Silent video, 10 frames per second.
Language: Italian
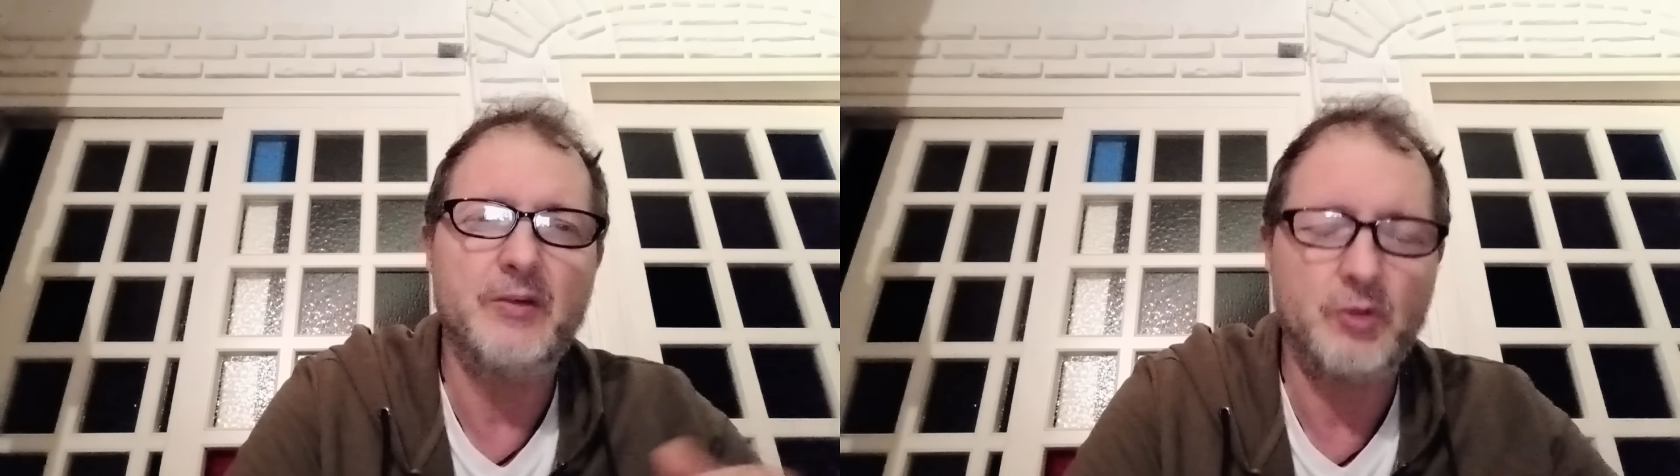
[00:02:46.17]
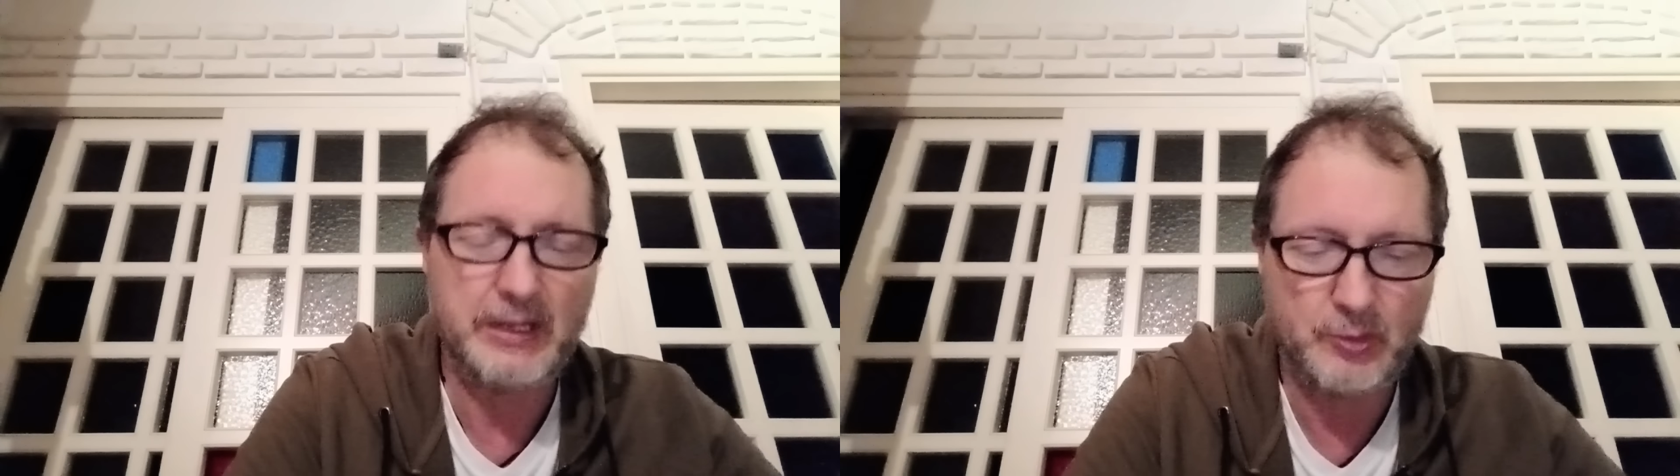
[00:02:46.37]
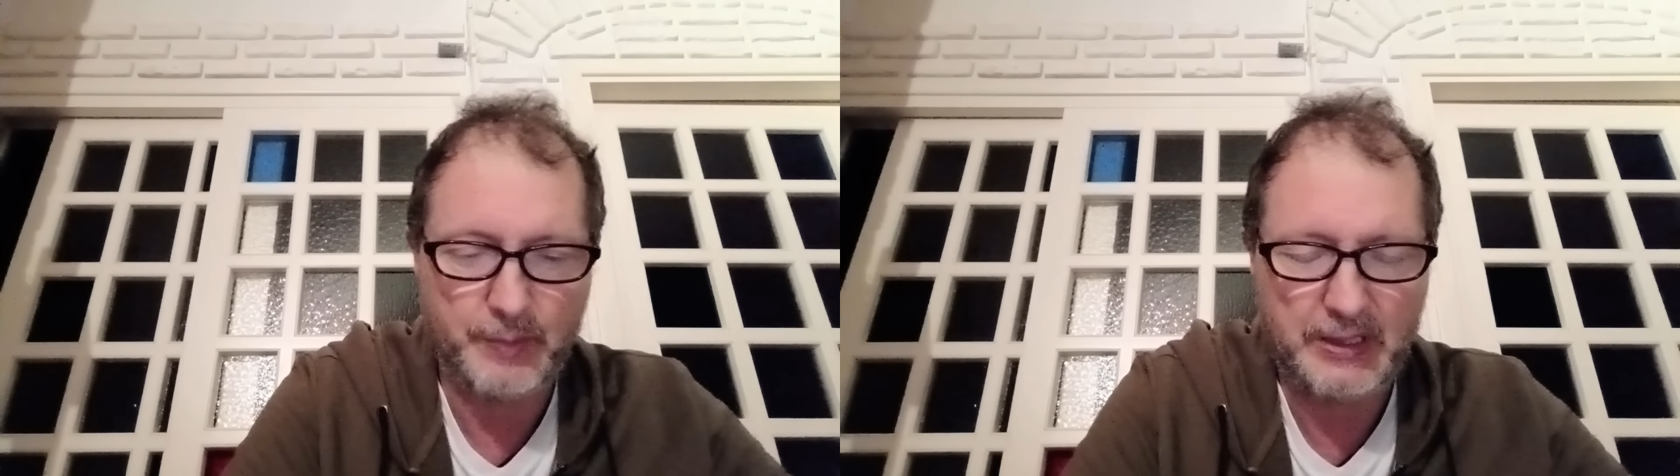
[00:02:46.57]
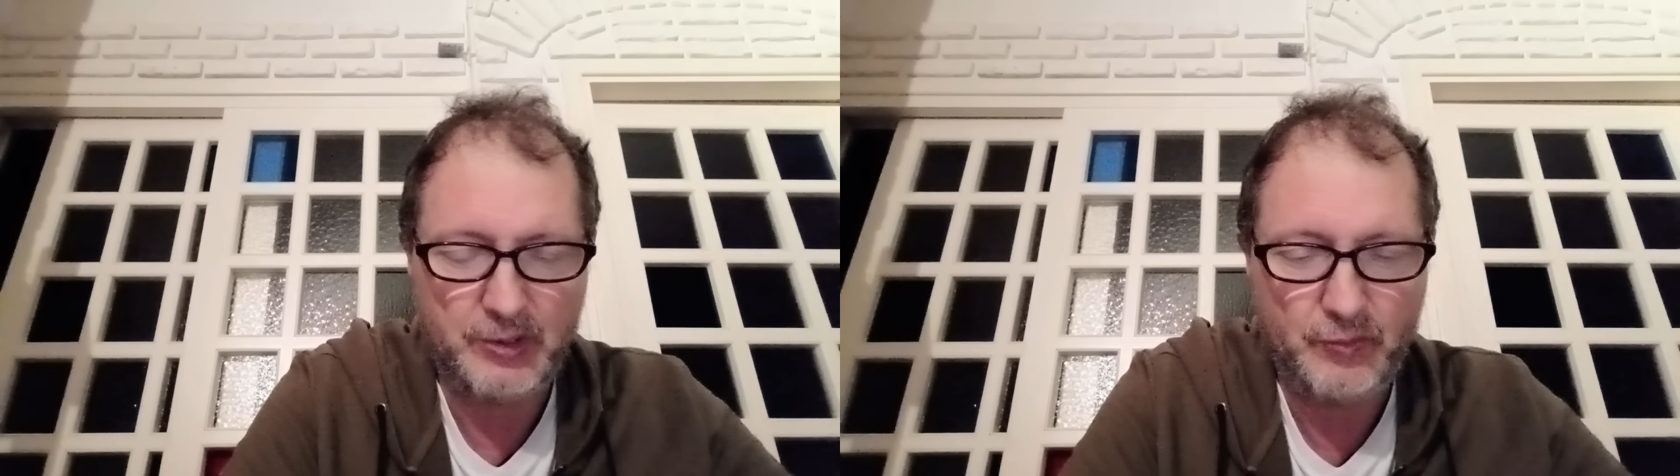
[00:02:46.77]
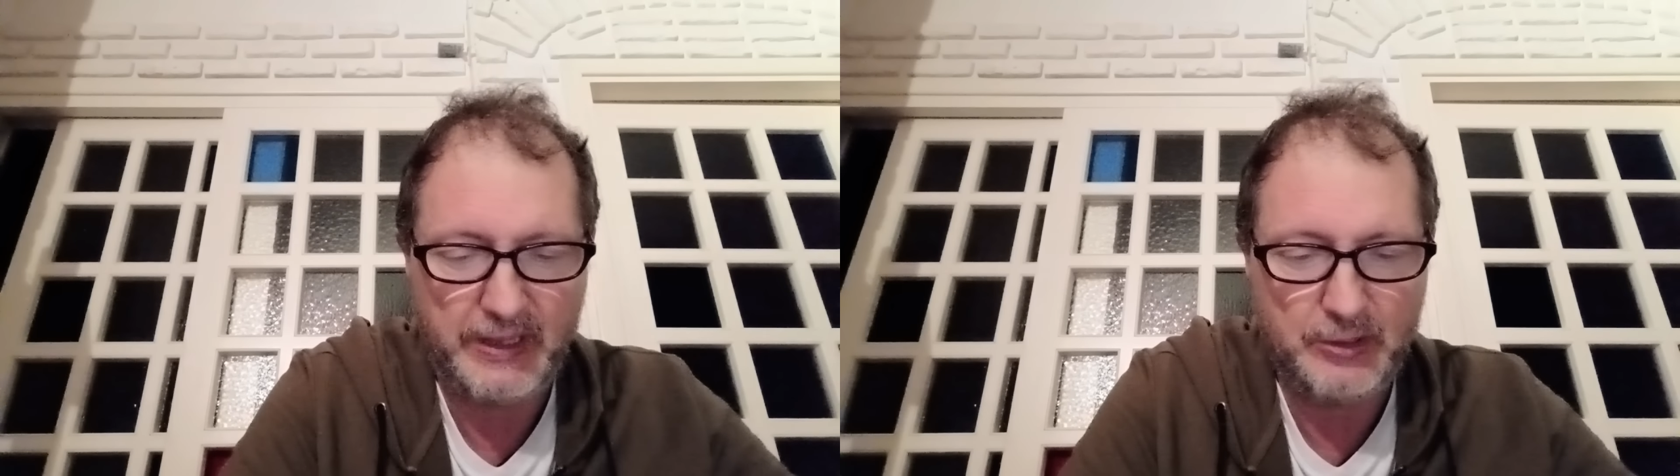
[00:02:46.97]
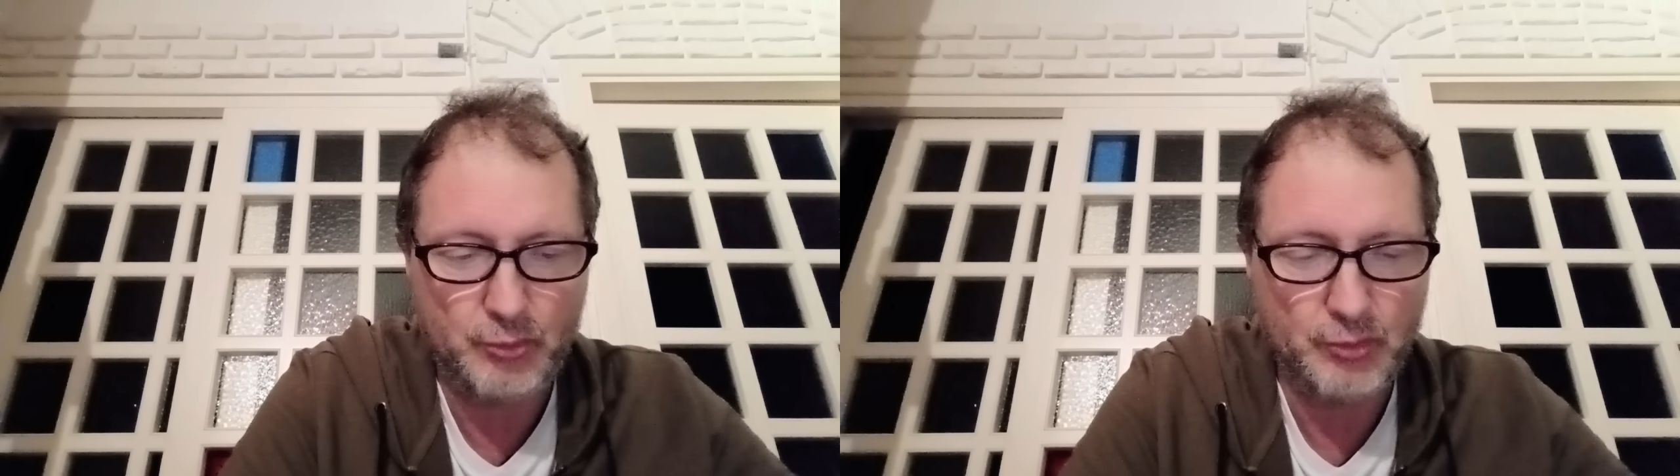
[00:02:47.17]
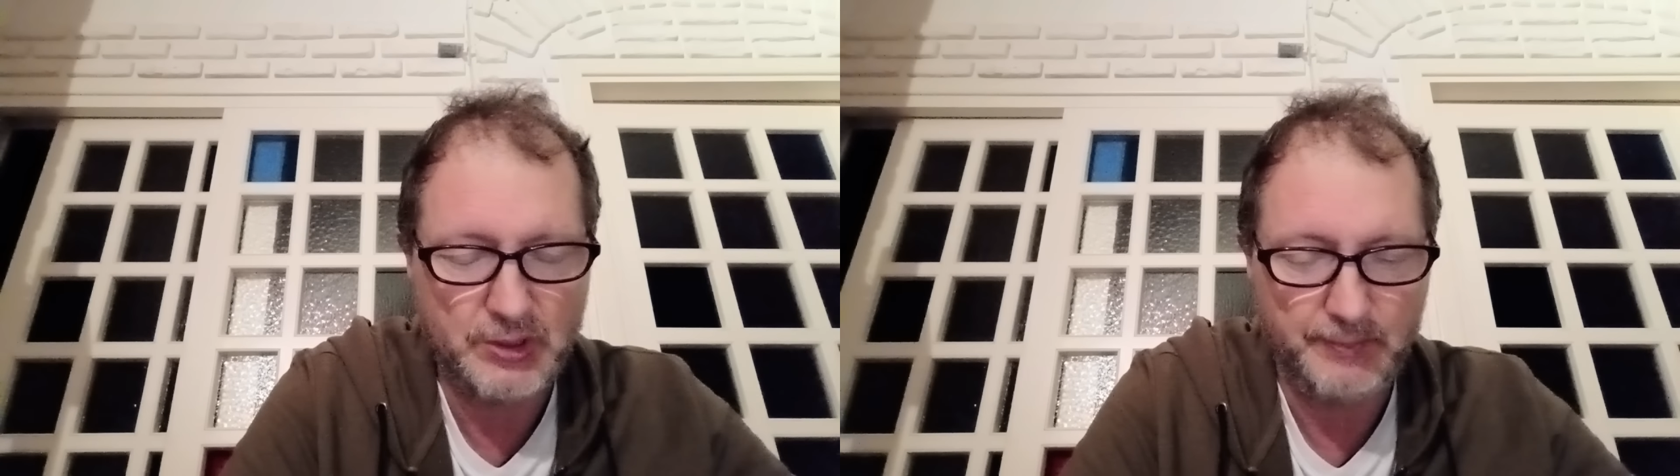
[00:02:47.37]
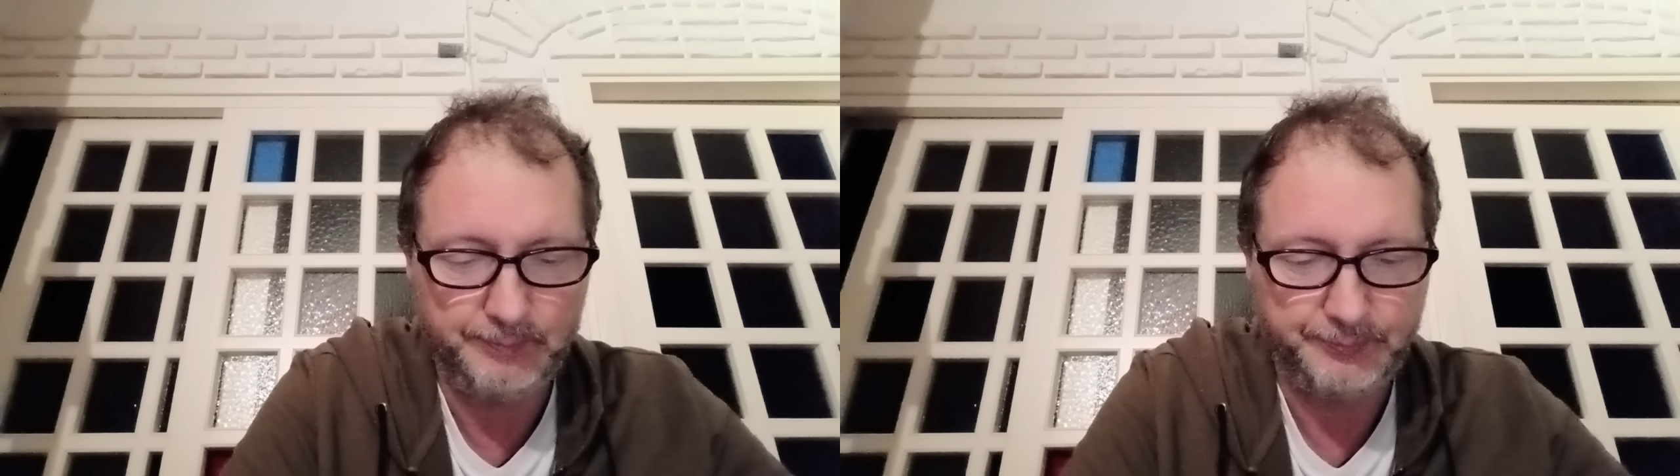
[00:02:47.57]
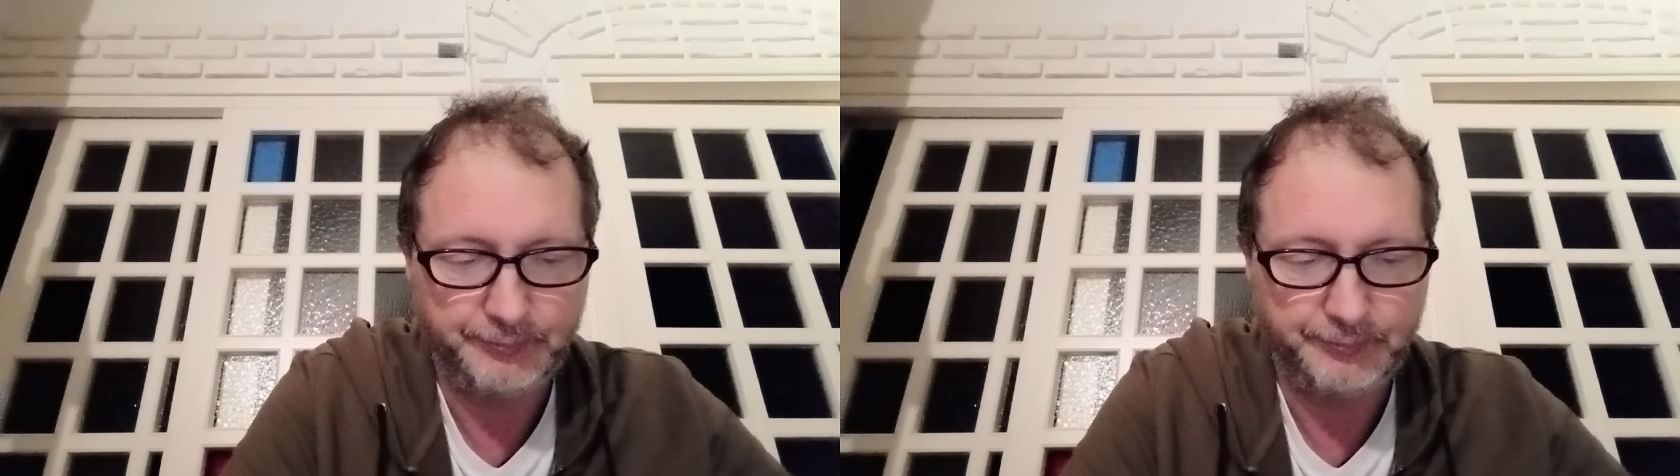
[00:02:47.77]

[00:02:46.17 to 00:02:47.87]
lavorato per la Juventus,